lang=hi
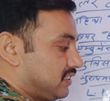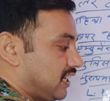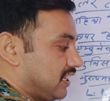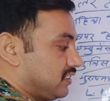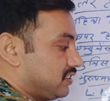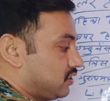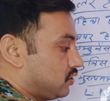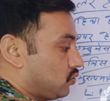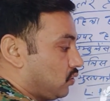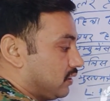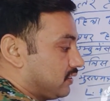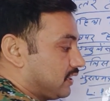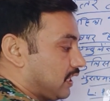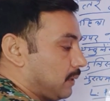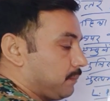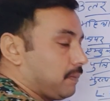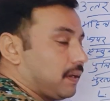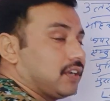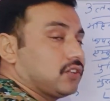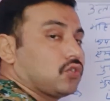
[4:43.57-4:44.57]
दस
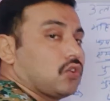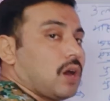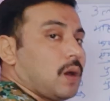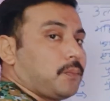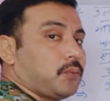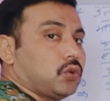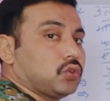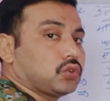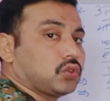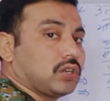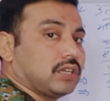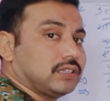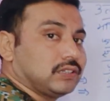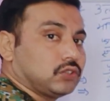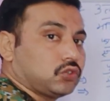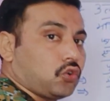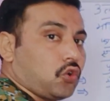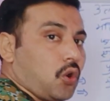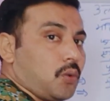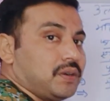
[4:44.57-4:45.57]
चौहत्तर पर तो आपको तुरंत
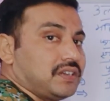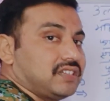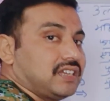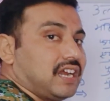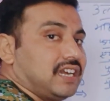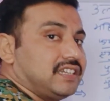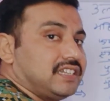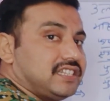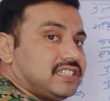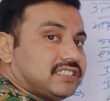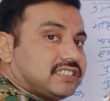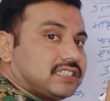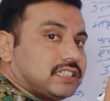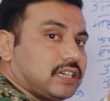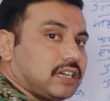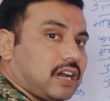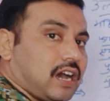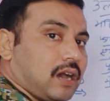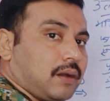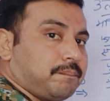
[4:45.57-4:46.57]
कोविड नाइन्टीन से
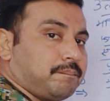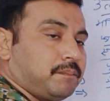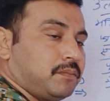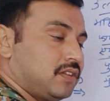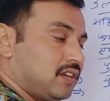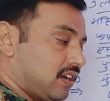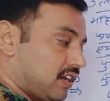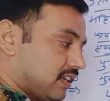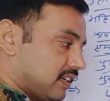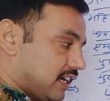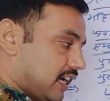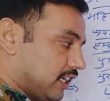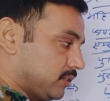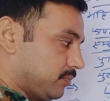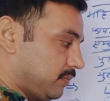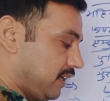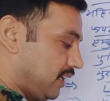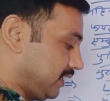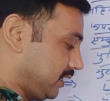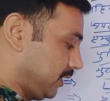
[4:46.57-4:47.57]
आप राहत
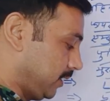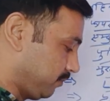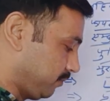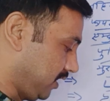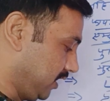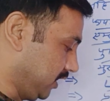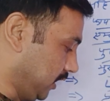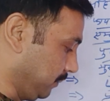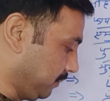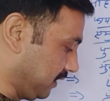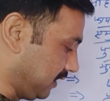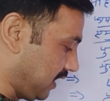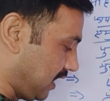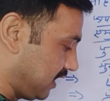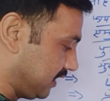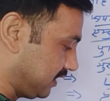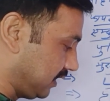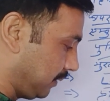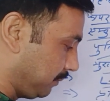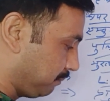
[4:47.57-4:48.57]
मिलेगी इसी
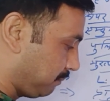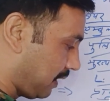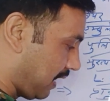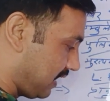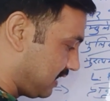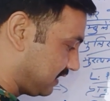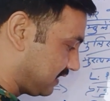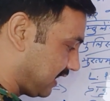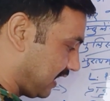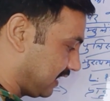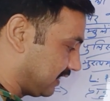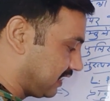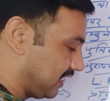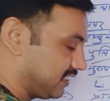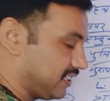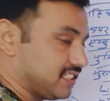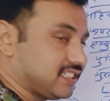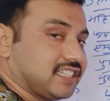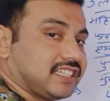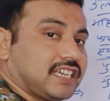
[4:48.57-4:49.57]
प्रकार से बाल सहायता
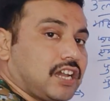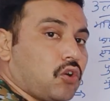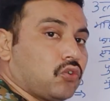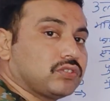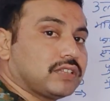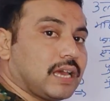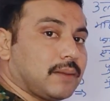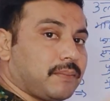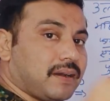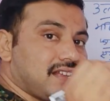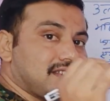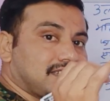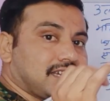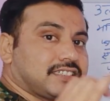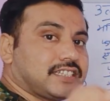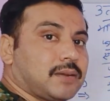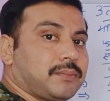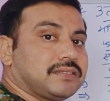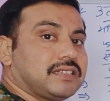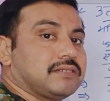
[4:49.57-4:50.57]
जैसे क्या होता है बाल
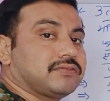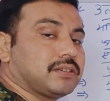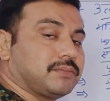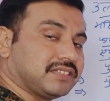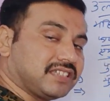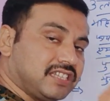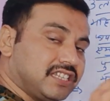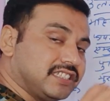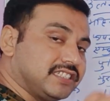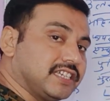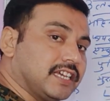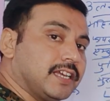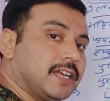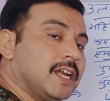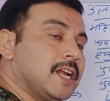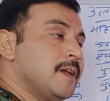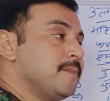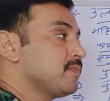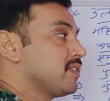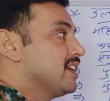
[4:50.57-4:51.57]
सहायता मतलब समझ लीजिए
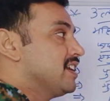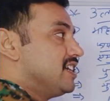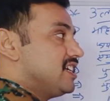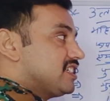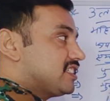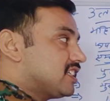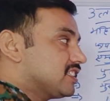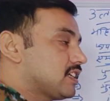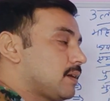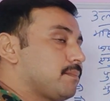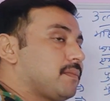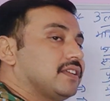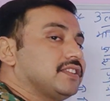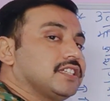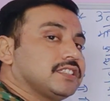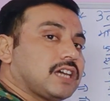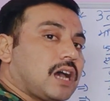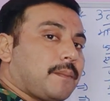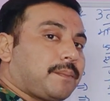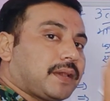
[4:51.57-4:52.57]
इससे
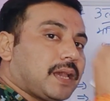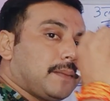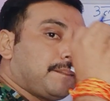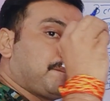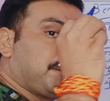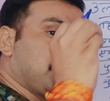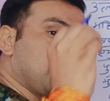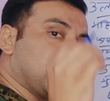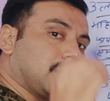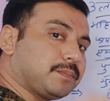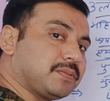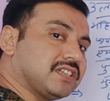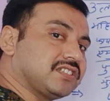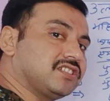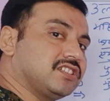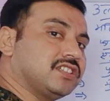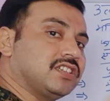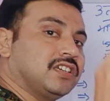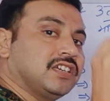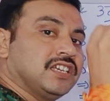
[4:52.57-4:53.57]
संबंधित आपके एक
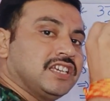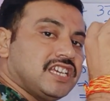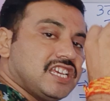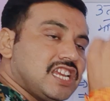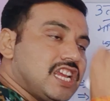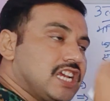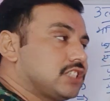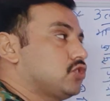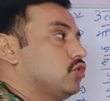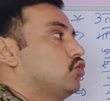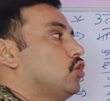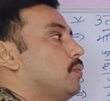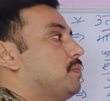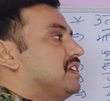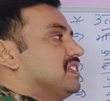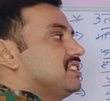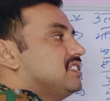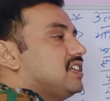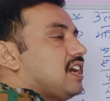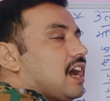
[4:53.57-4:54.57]
प्रश्न एक सौ दो
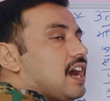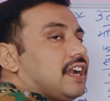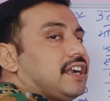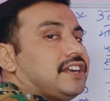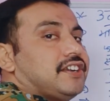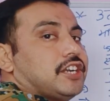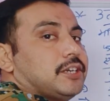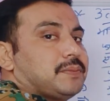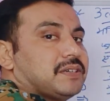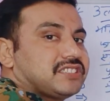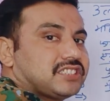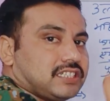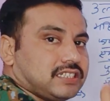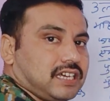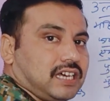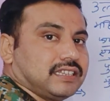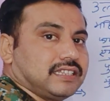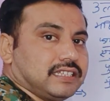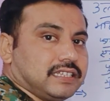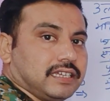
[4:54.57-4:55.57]
प्रश्न हंड्रेड
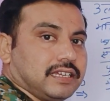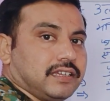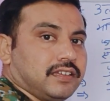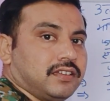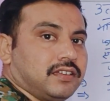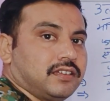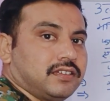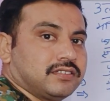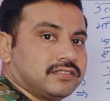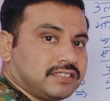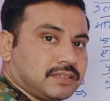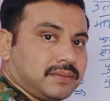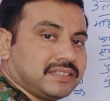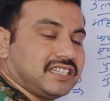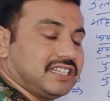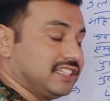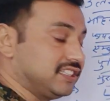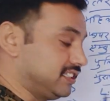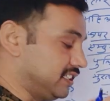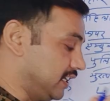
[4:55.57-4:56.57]
परसेंट आते हैं समझ
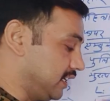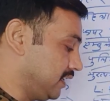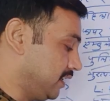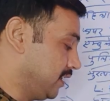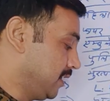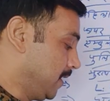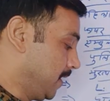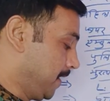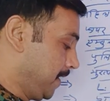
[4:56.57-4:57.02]
लीजिए